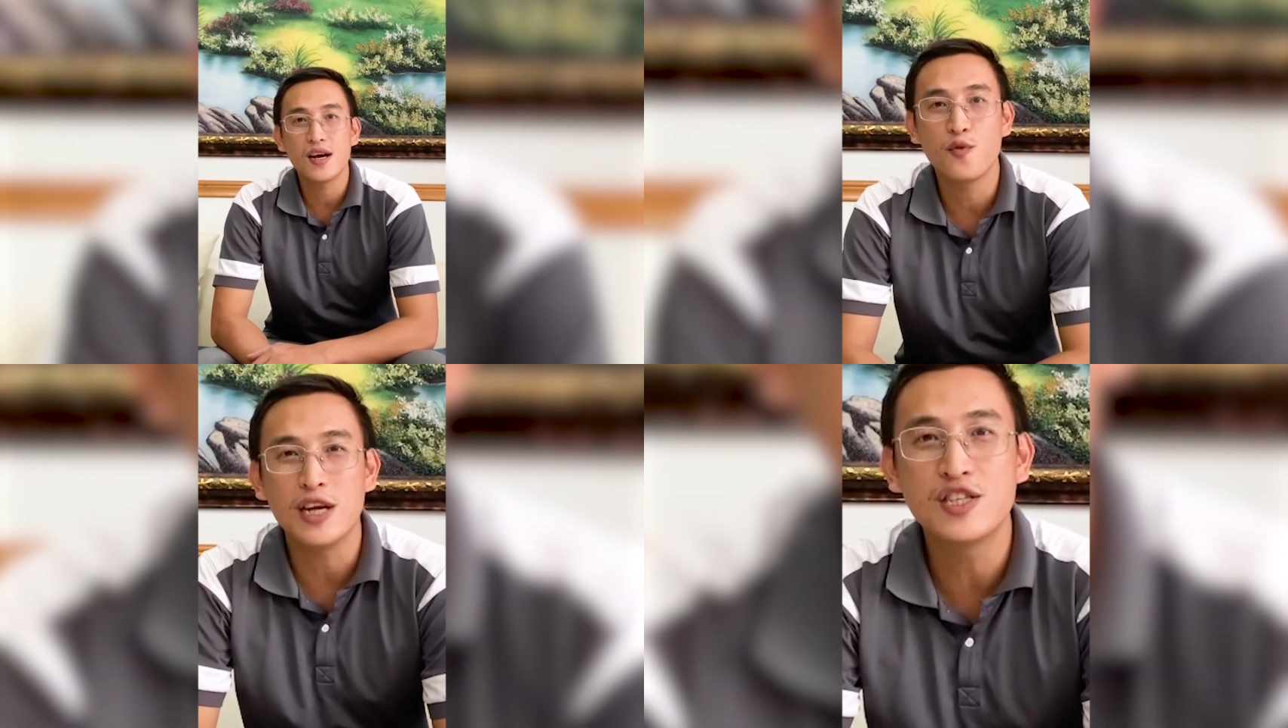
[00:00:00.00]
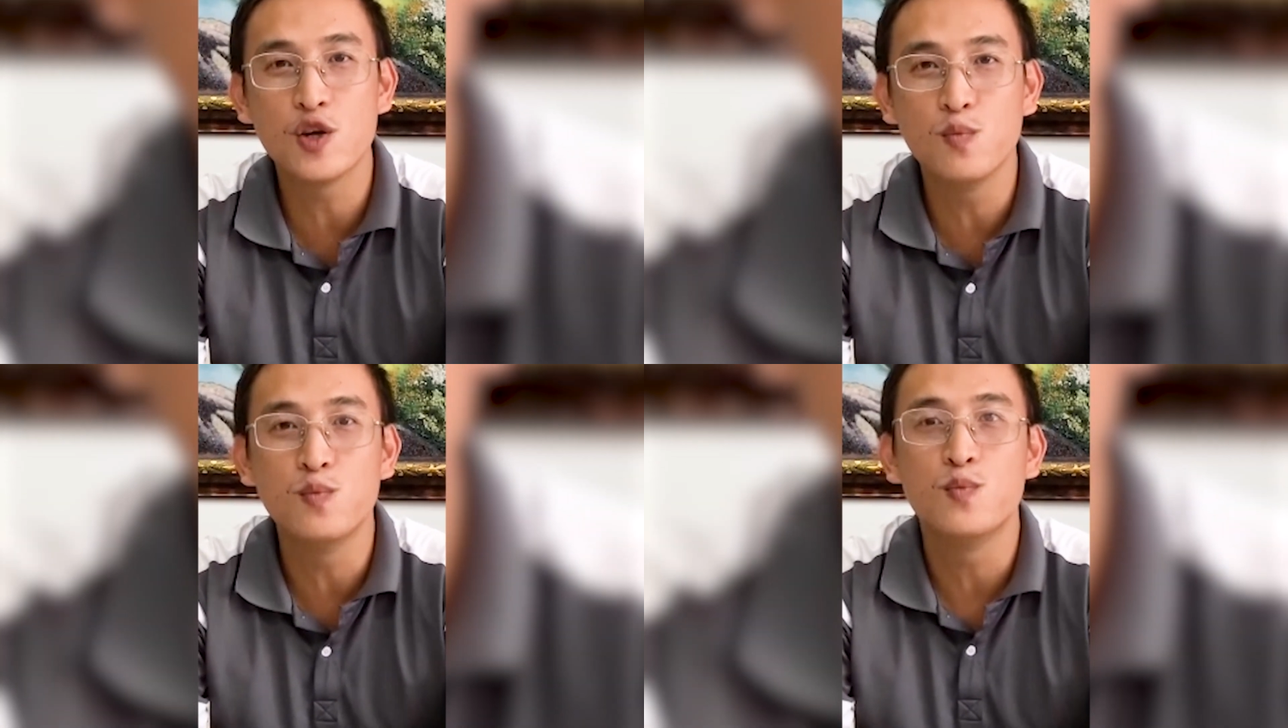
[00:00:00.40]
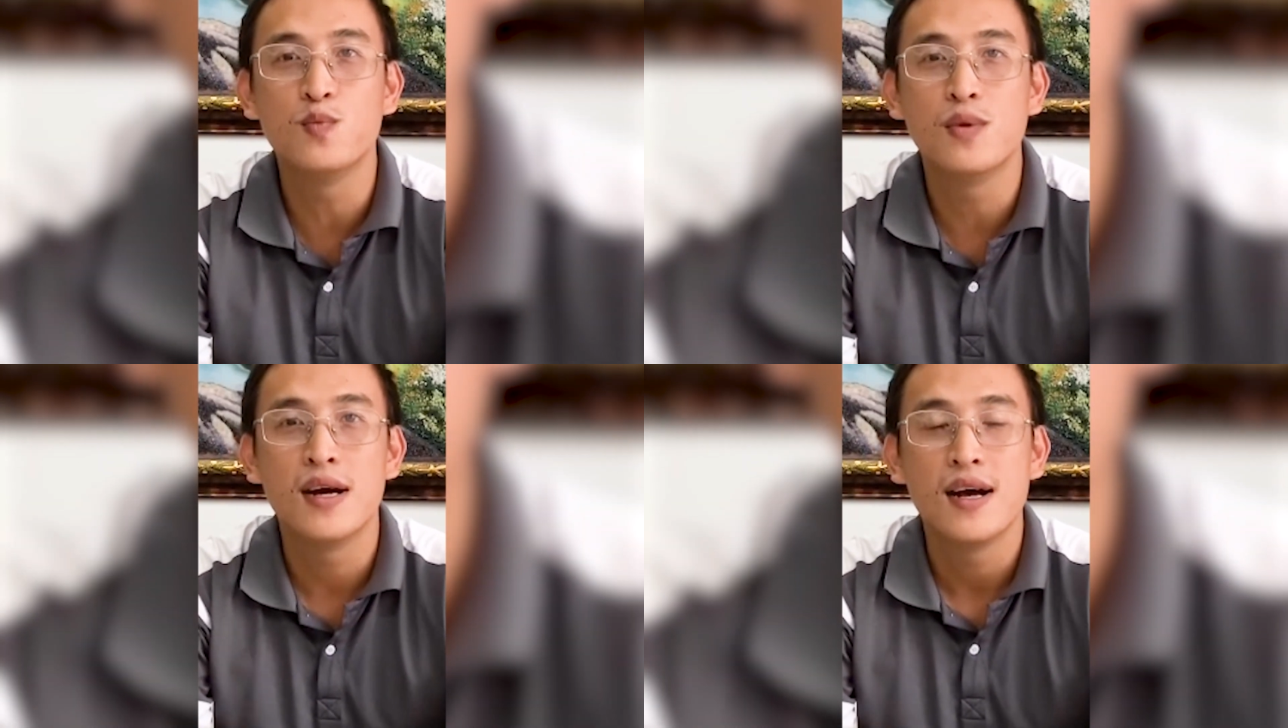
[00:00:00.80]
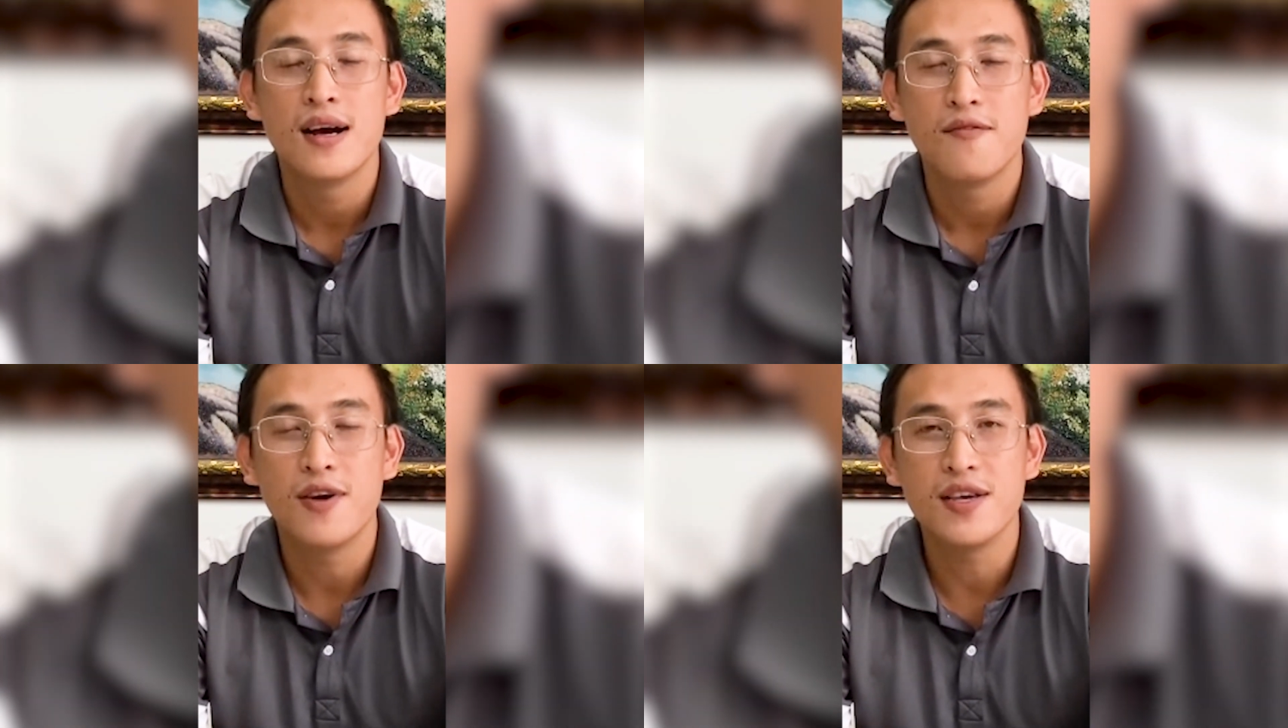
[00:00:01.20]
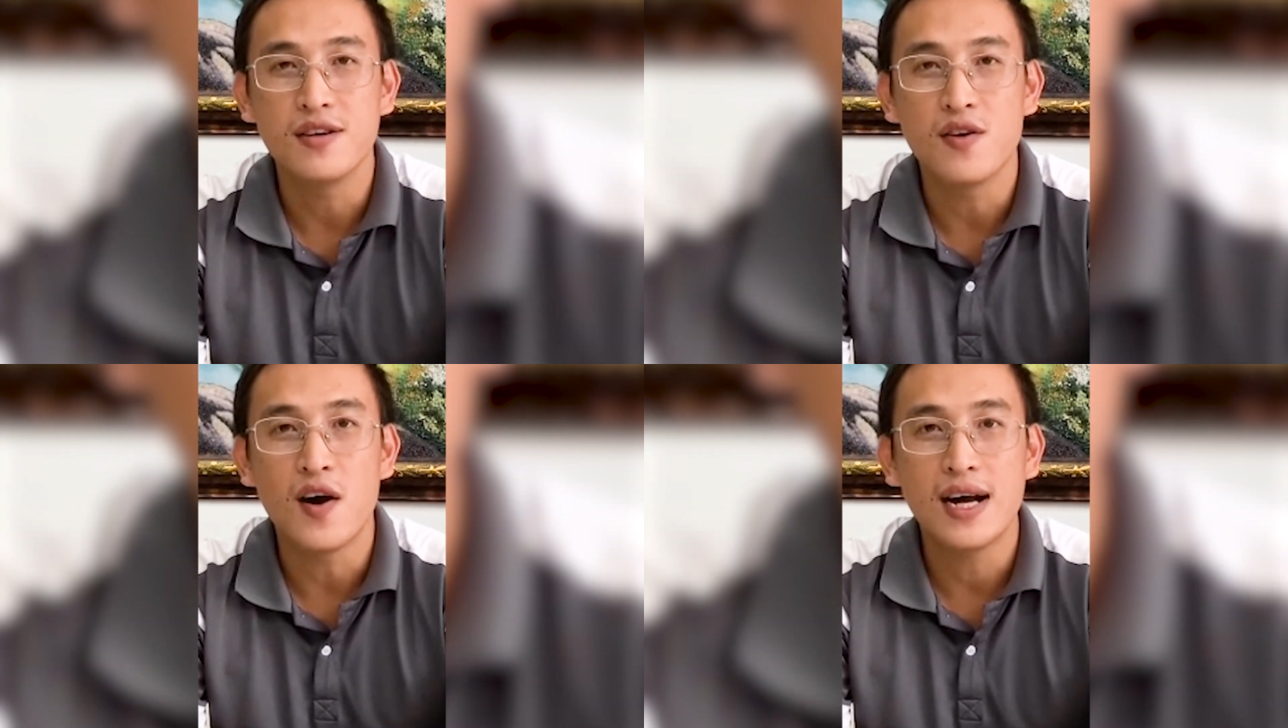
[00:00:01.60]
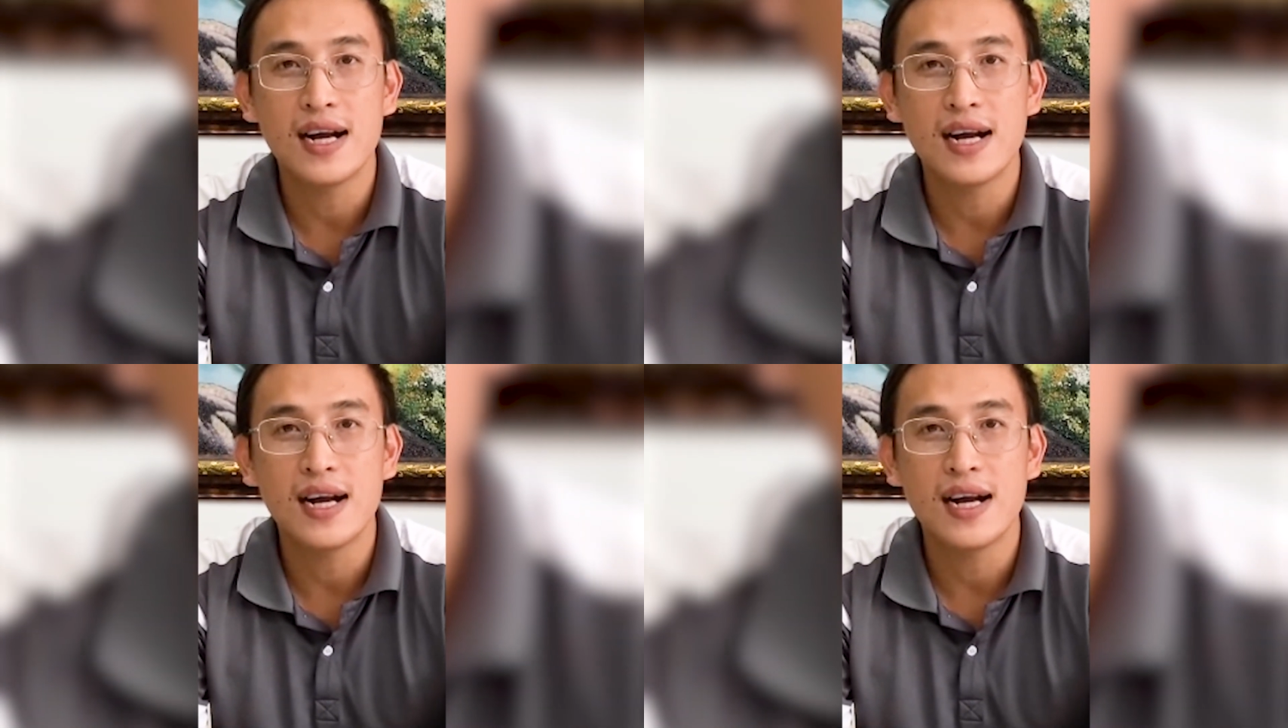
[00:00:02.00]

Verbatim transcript: Nguyễn Trung với dự đoán